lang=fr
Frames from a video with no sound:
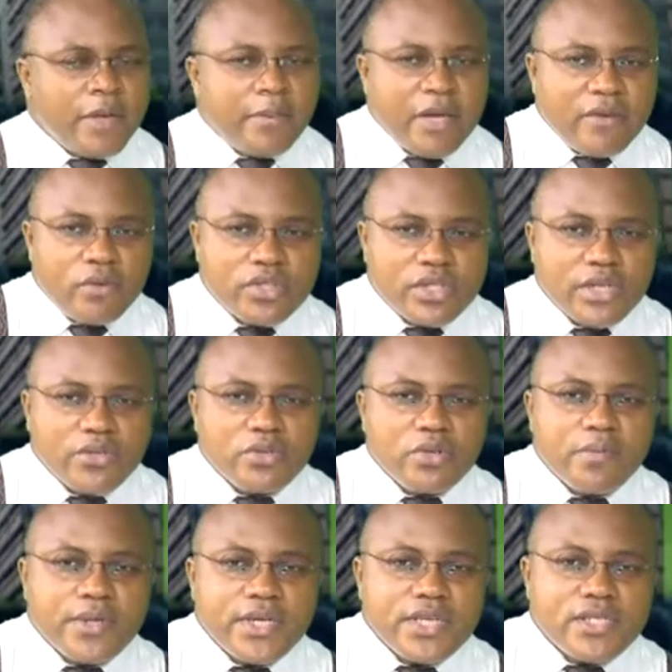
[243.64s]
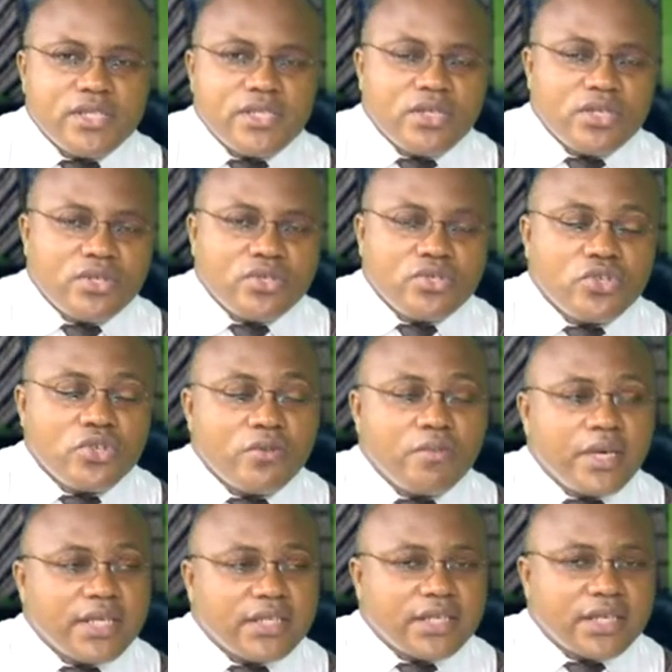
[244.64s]
à votre entreprise de se
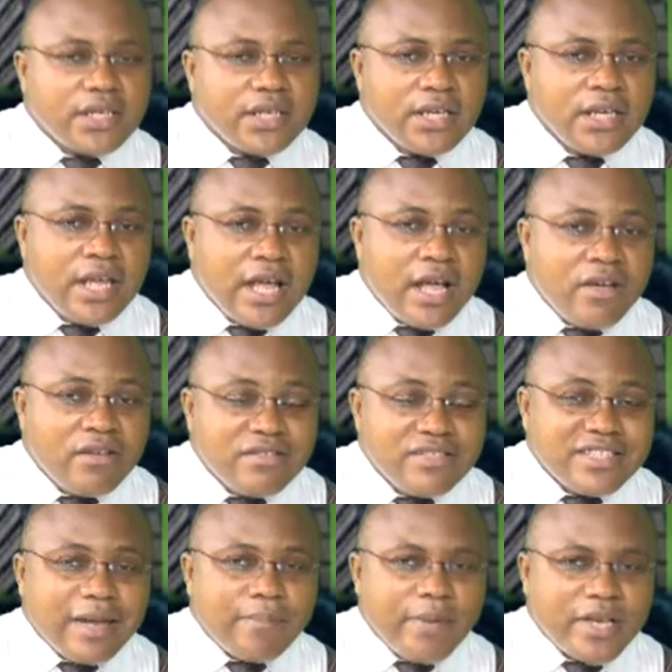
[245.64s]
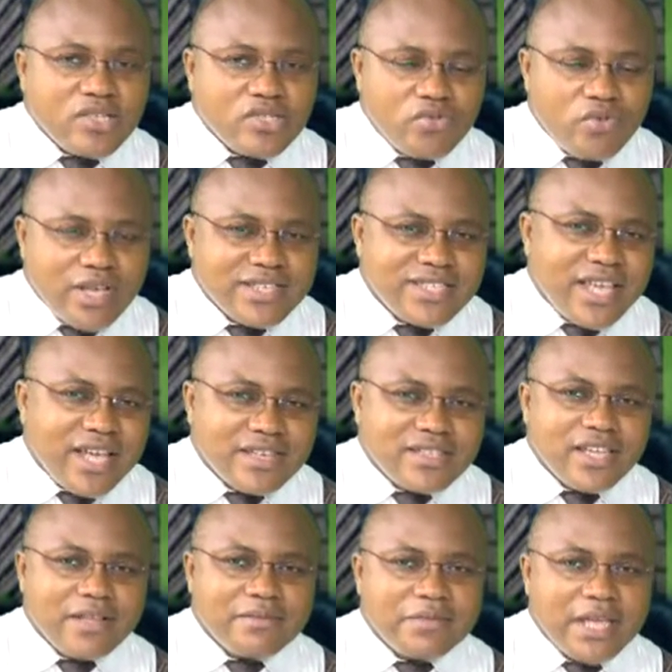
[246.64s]
mettre à un diapason assez
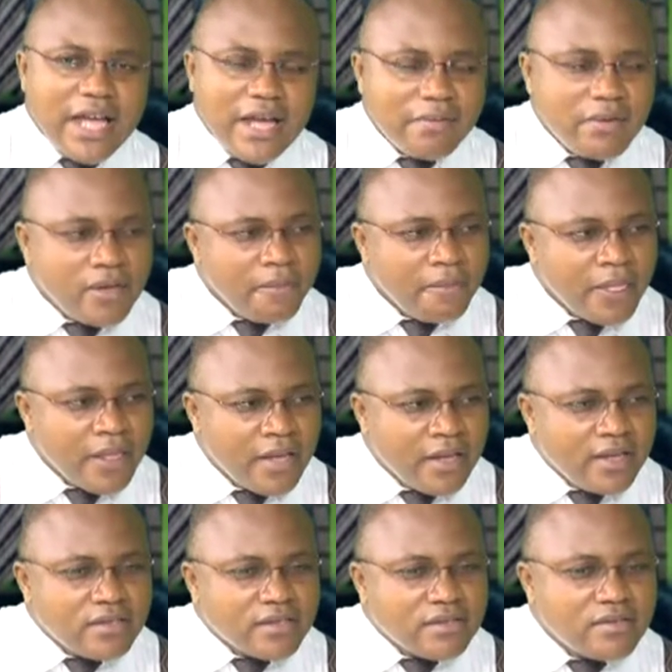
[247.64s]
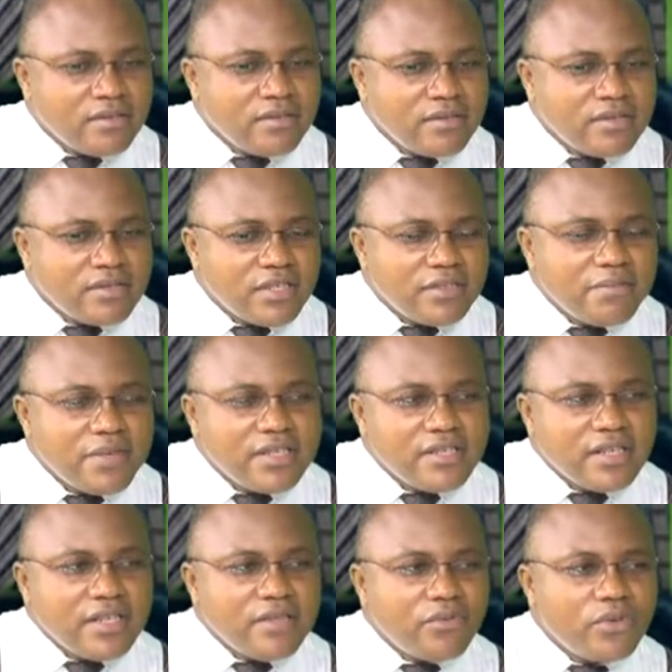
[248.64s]
acceptable, est-ce que cette mise
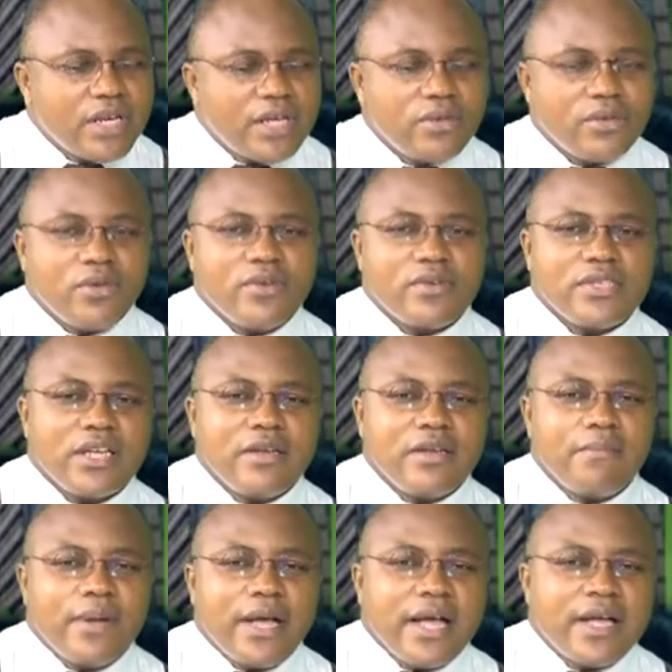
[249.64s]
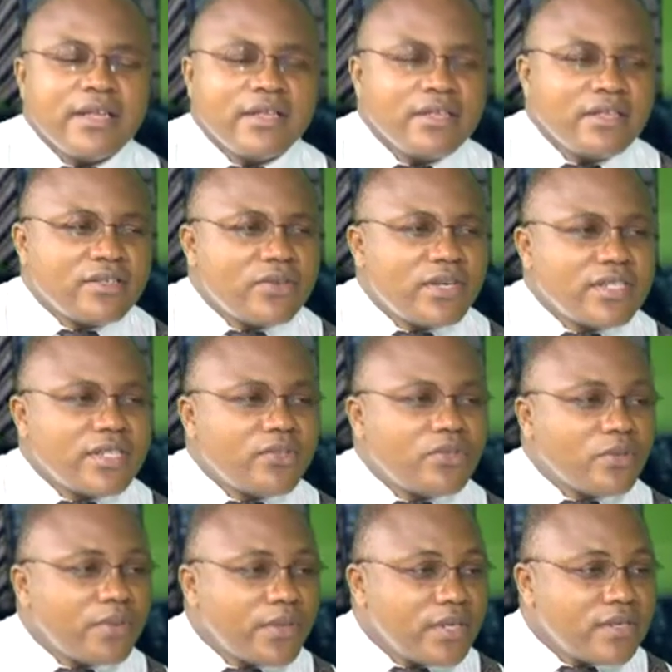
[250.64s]
à niveau-là ne concerne pas que les
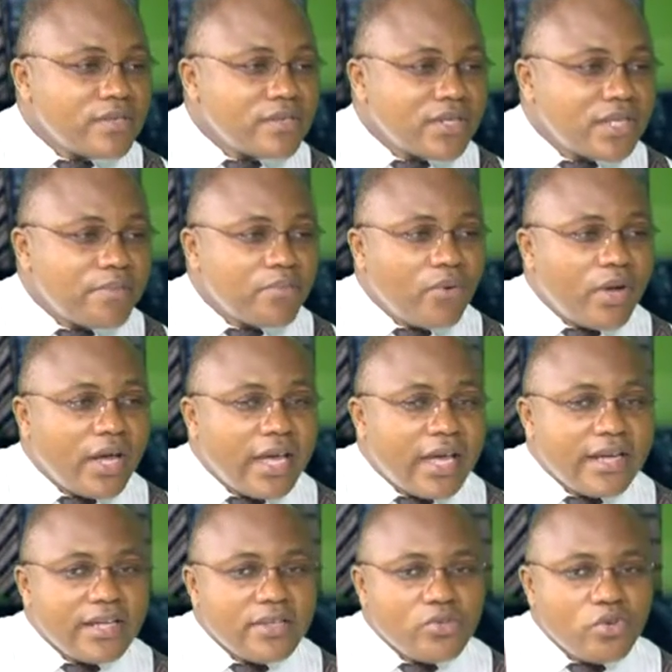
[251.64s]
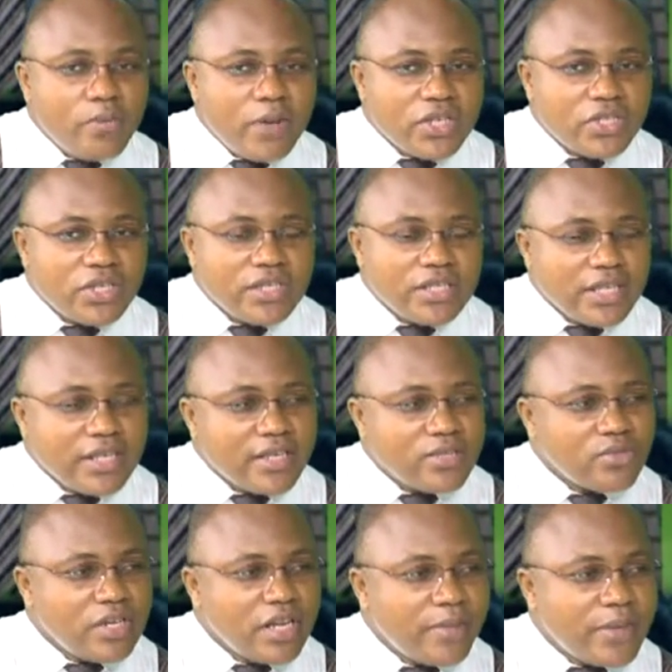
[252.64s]
entreprises qui pourraient aller sur le marché
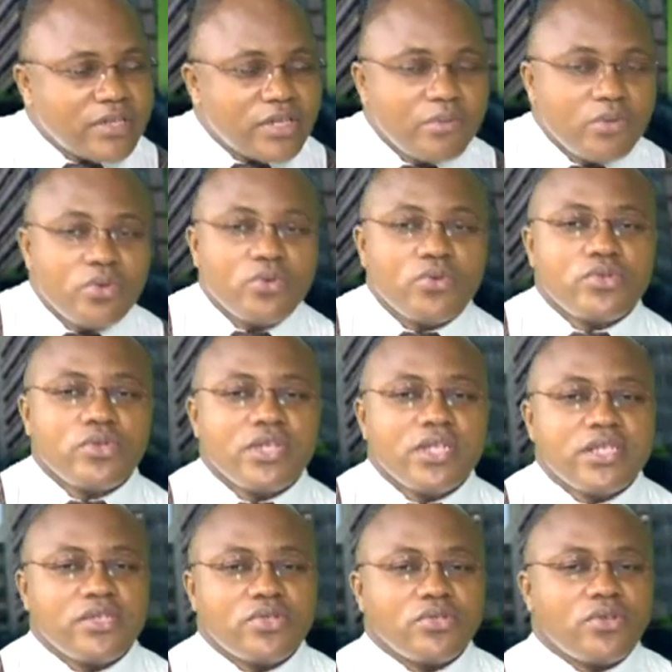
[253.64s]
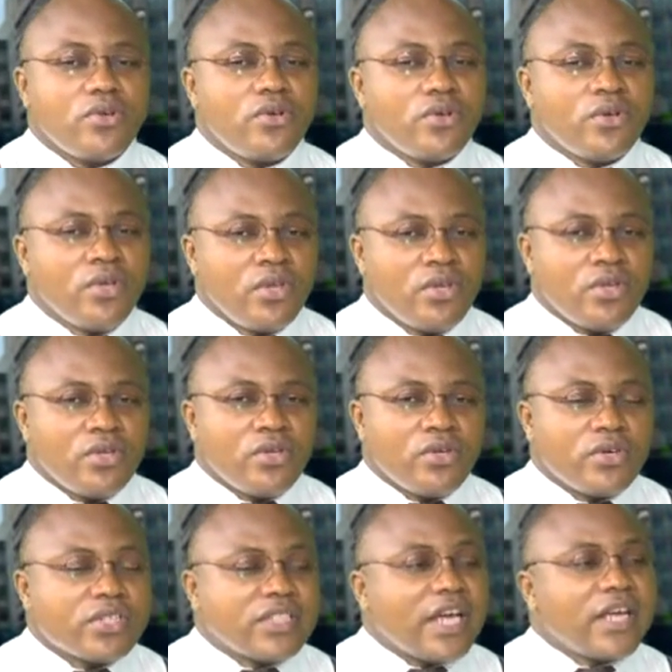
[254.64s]
international Parce que beaucoup se disent, ils sont euh,
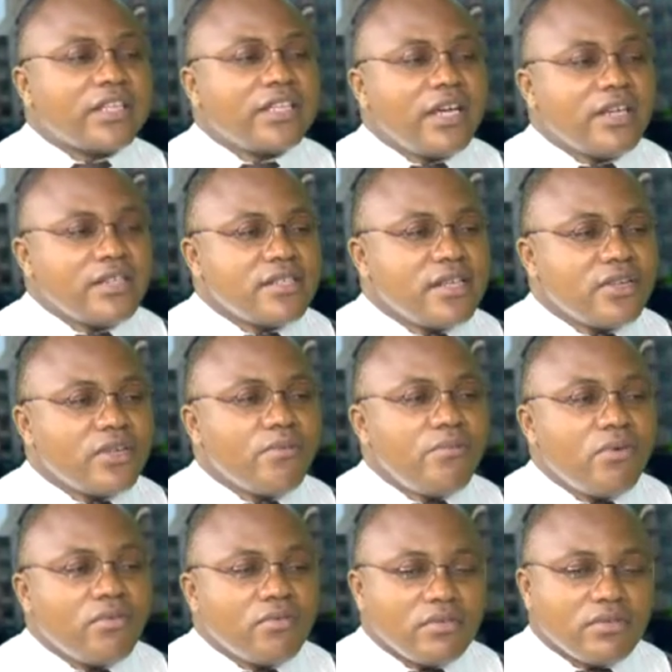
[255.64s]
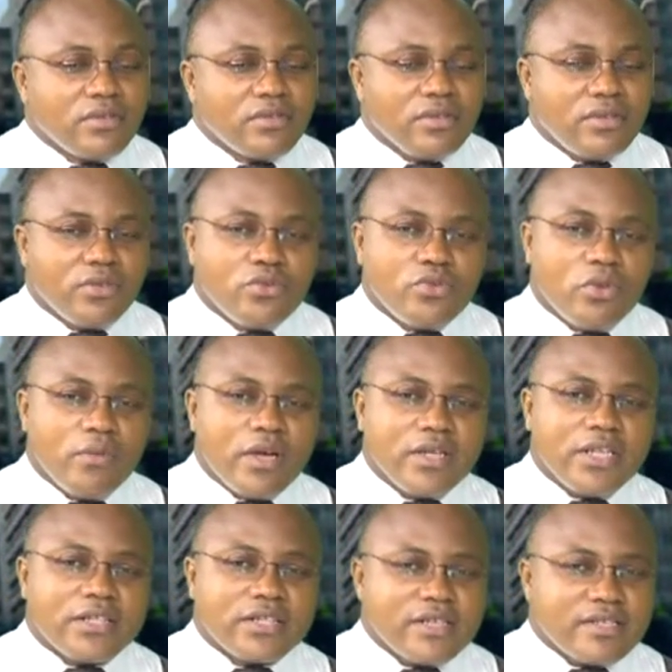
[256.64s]
retractés en disant que bon, euh, on nous demande
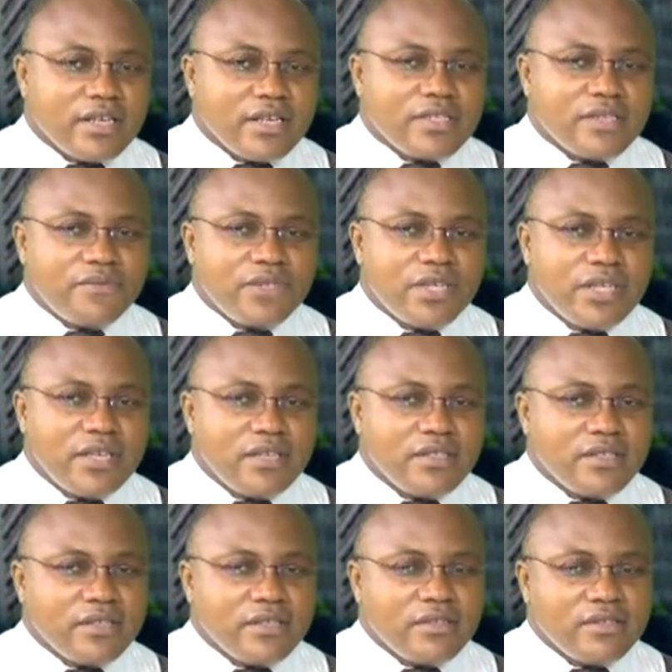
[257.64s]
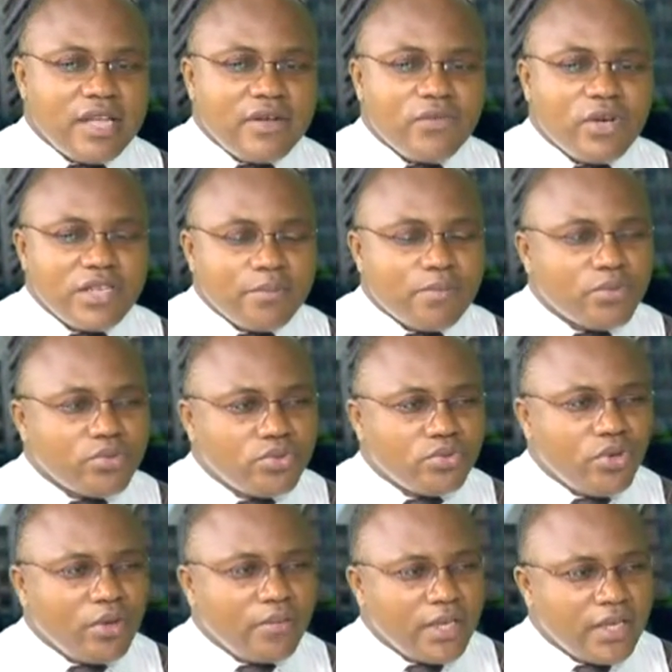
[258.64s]
d'être certifiés, euh, d'avoir des produits
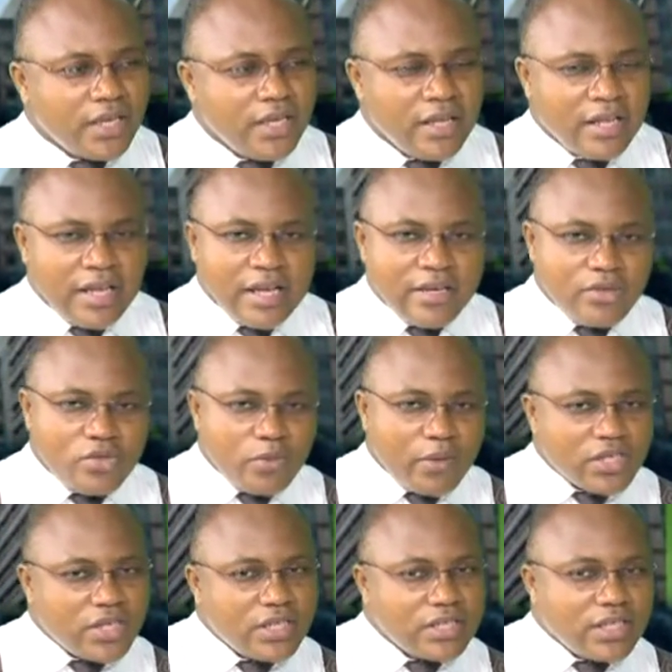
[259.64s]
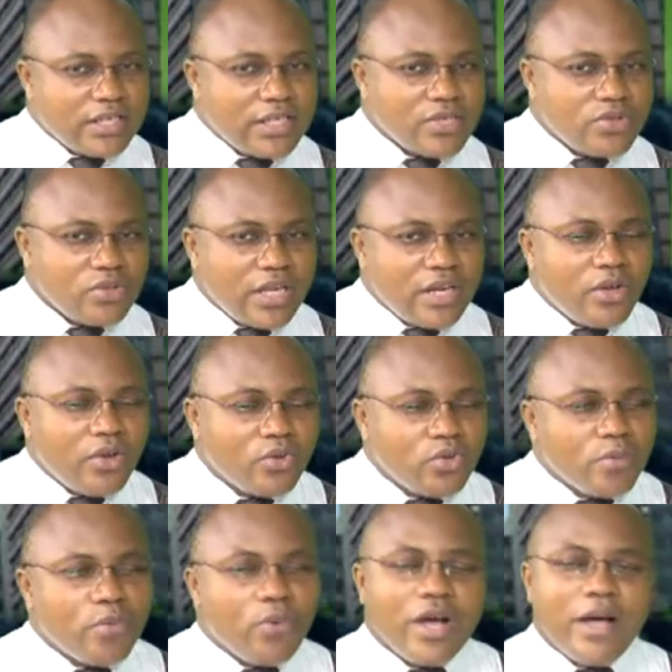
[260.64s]
normés, aller sur le marché international, on ne
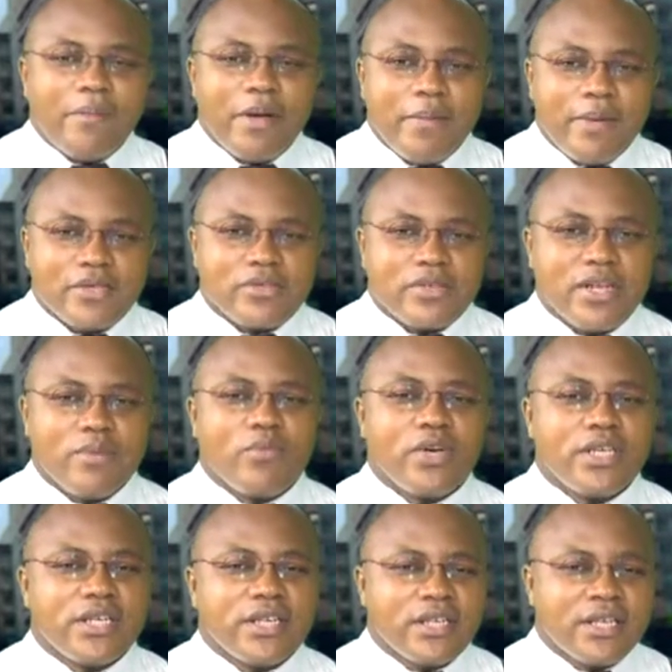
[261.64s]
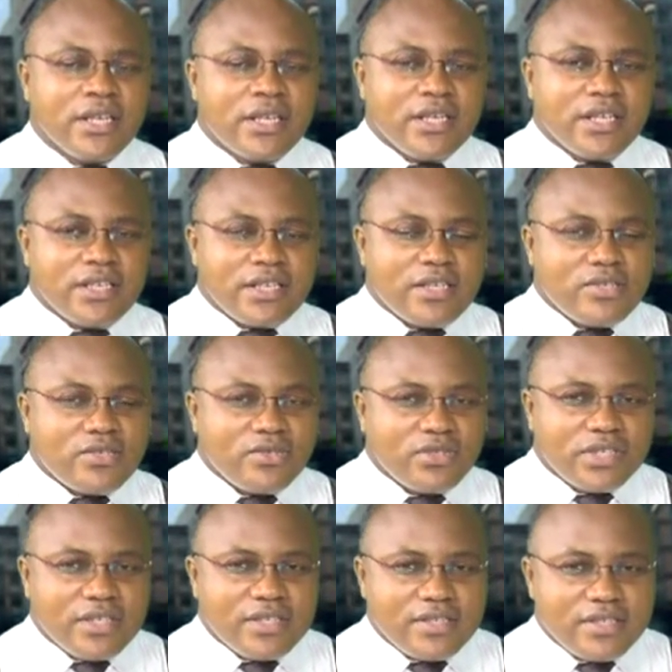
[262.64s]
pourra pas parce que les moyens qui sont
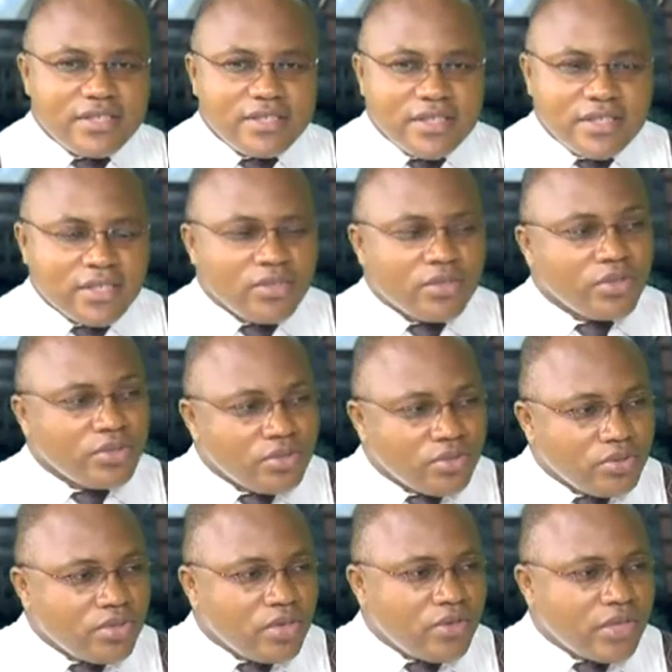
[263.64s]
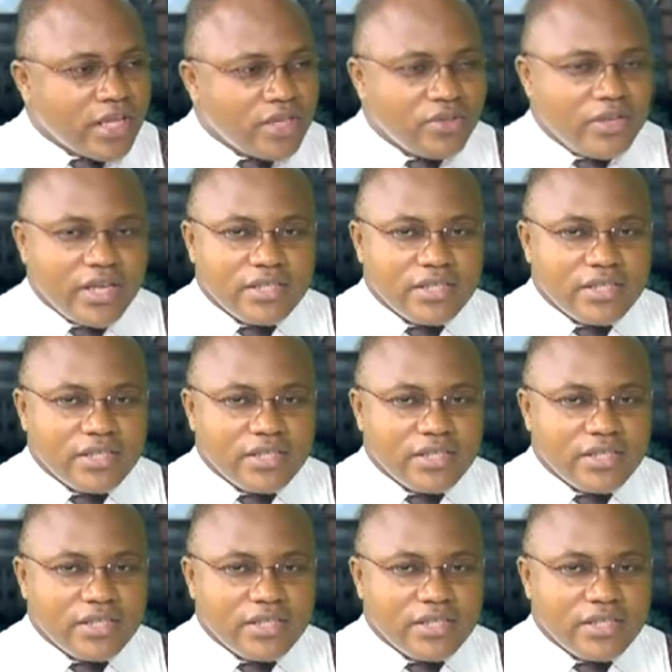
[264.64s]
ainsi retenus dans le cadre de la